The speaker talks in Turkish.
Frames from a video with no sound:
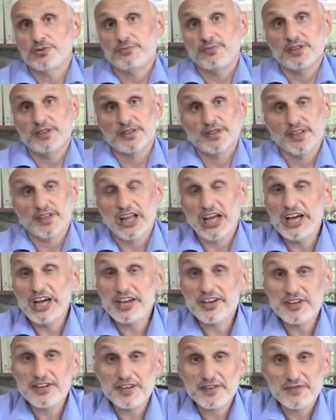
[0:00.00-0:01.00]
Bakın
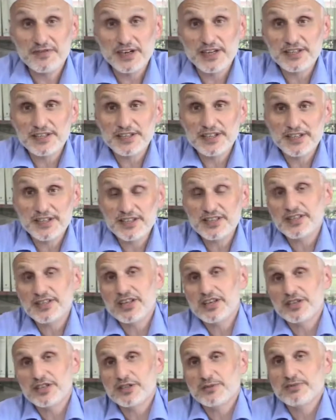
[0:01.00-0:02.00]
aynı ifadelerin
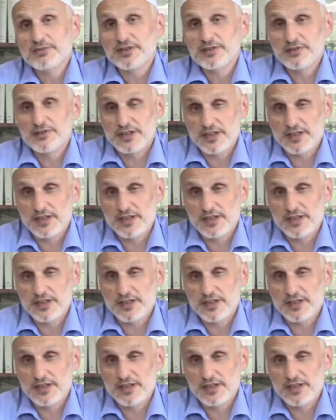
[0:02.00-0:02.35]
değişik bir